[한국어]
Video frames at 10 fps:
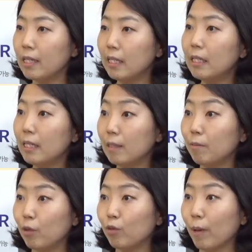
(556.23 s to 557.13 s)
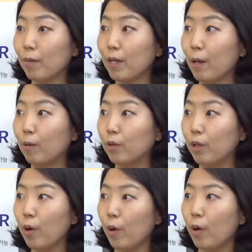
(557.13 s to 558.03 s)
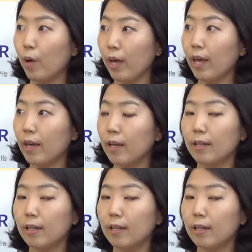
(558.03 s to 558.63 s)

게 이제 실질 금리로 남게 되거든요. 네. 예.